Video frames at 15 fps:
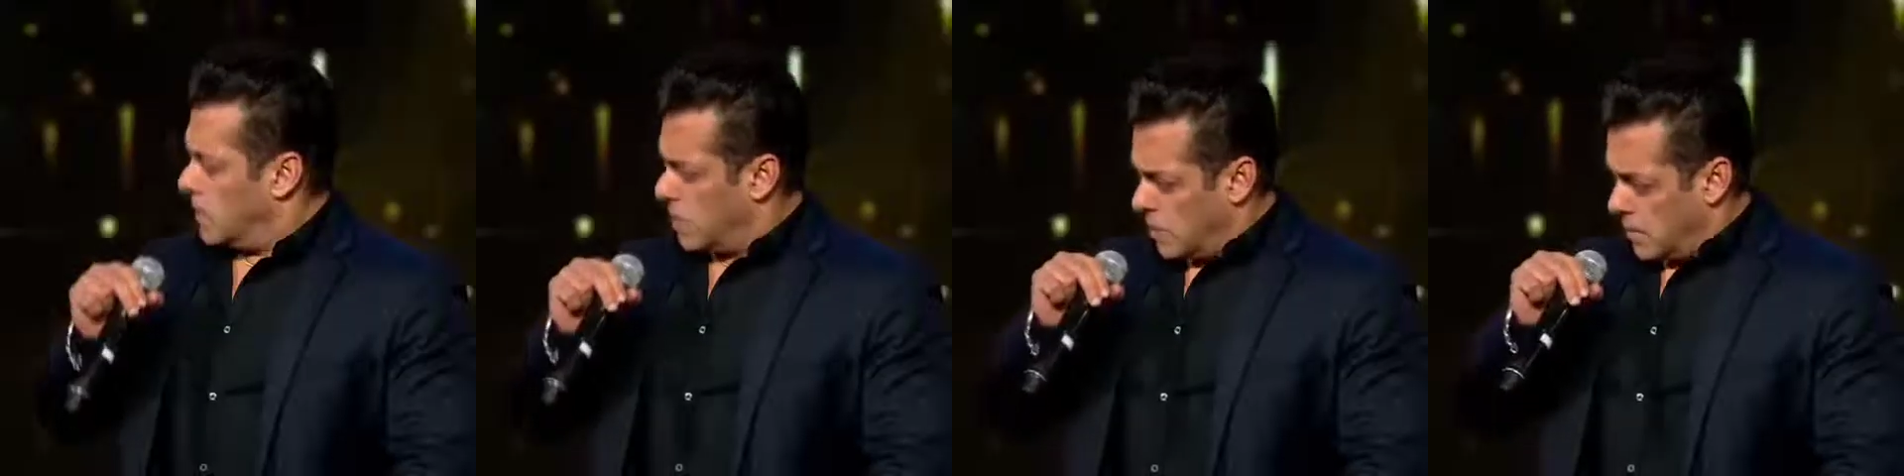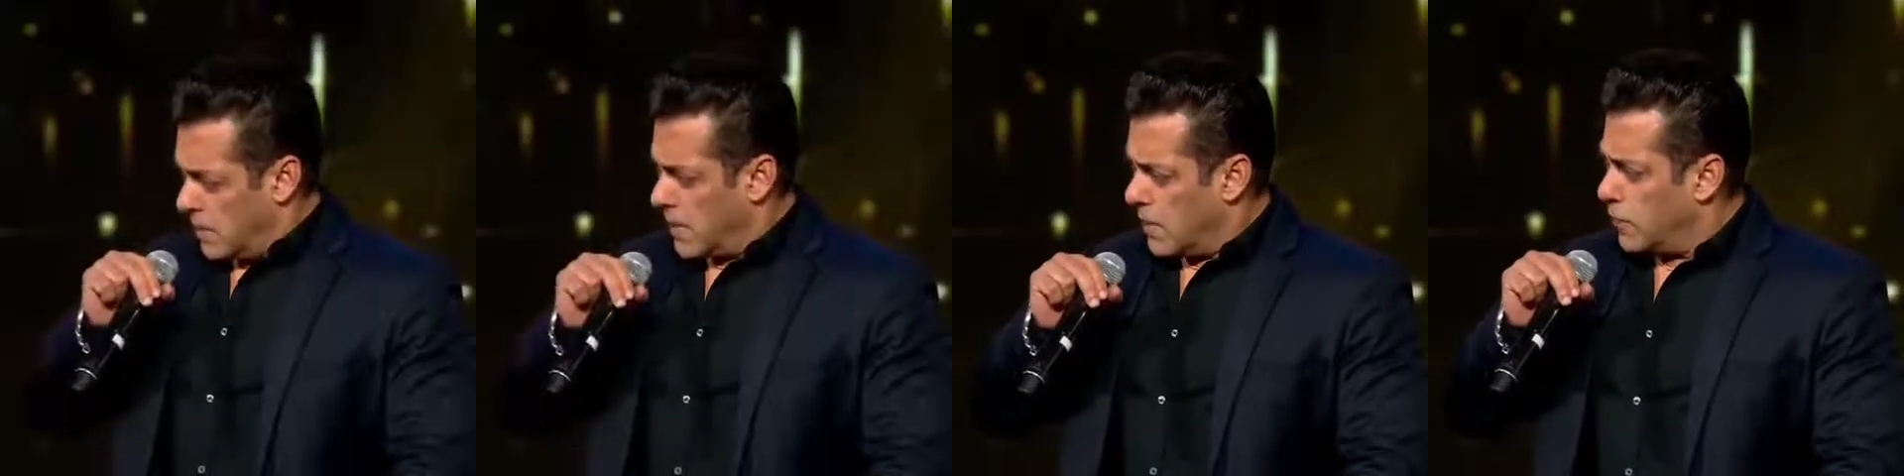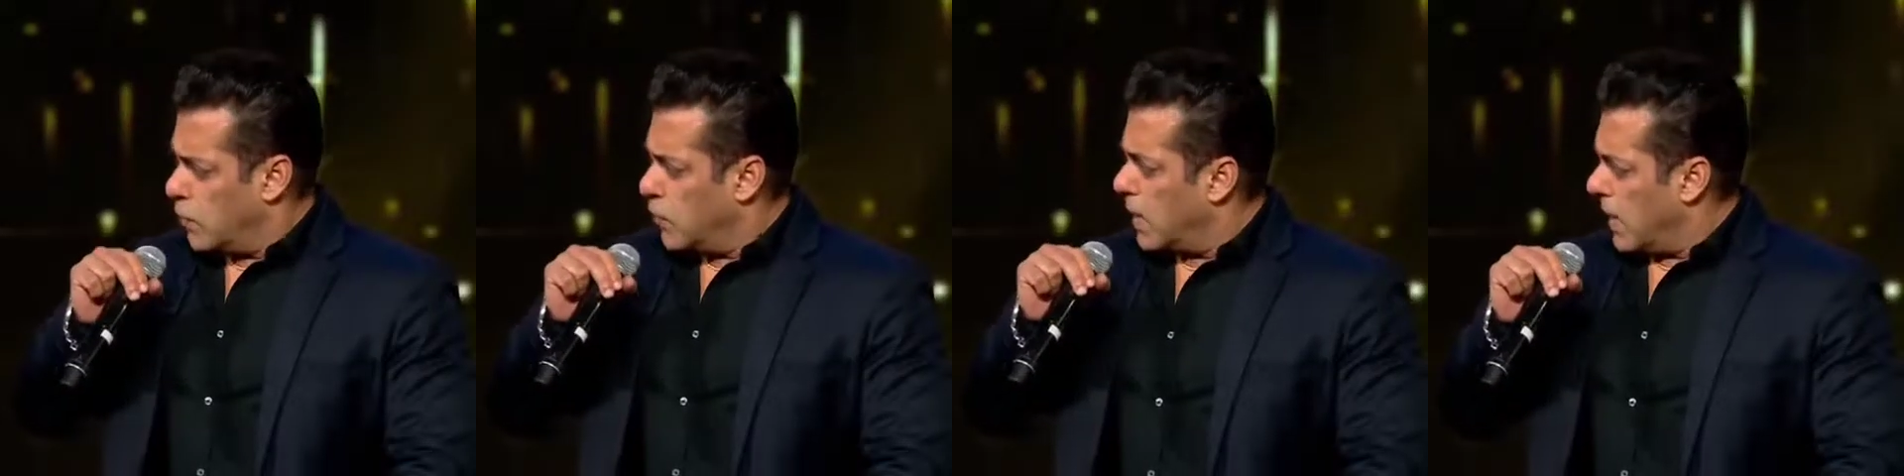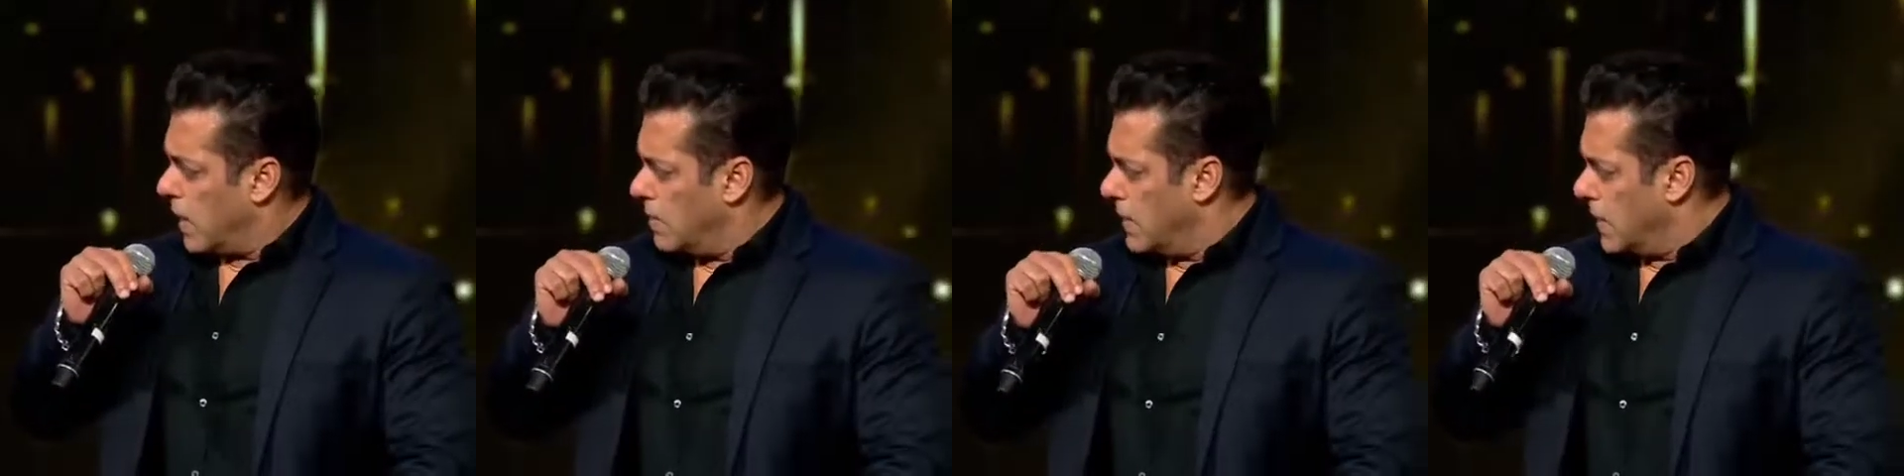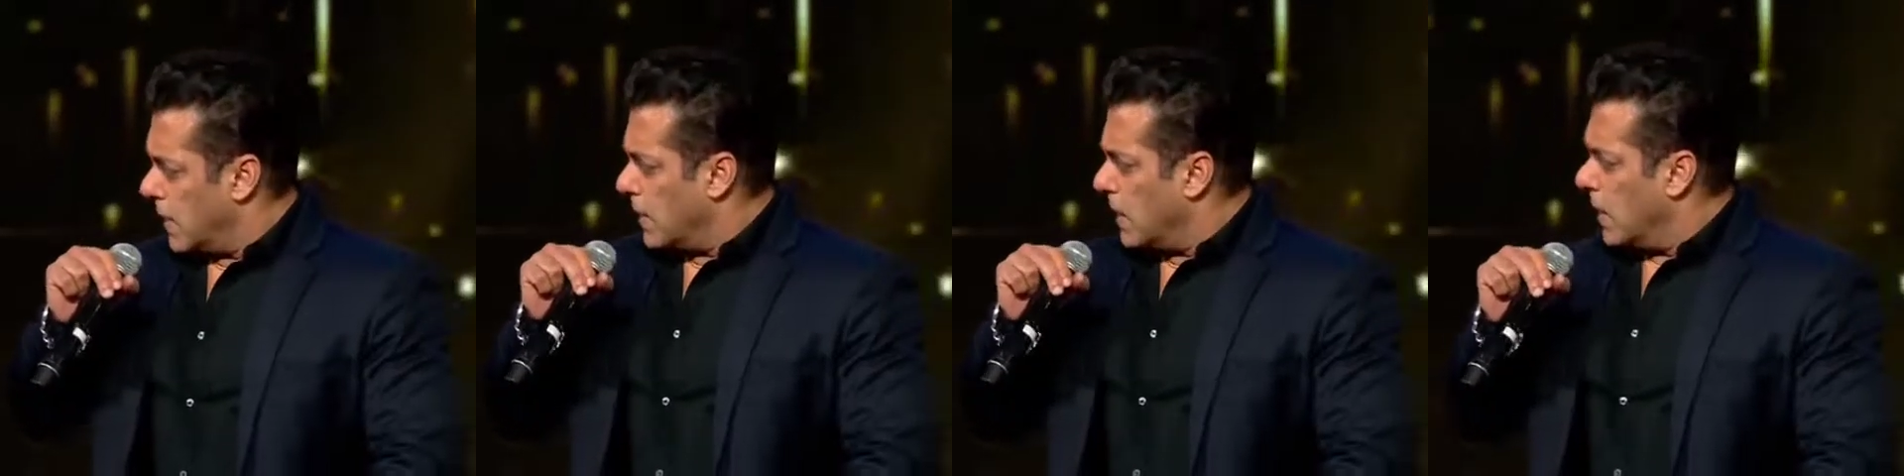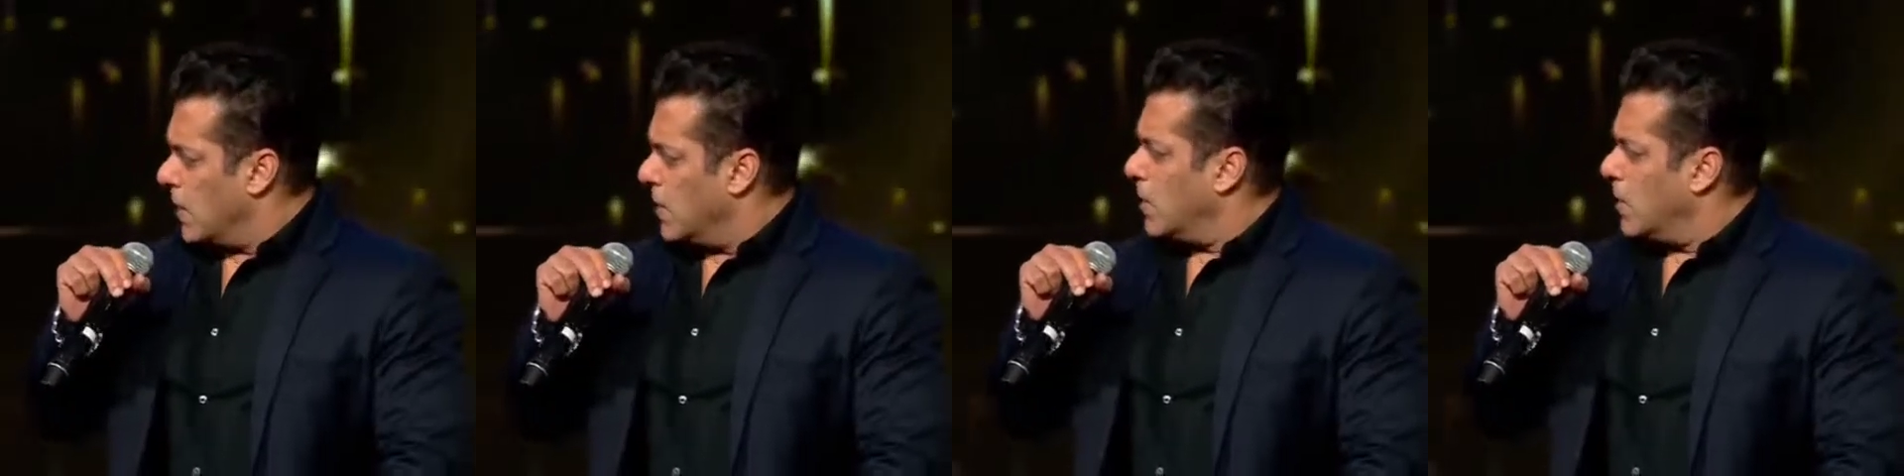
तो जब मेरा फ्लोर आया मैं निकला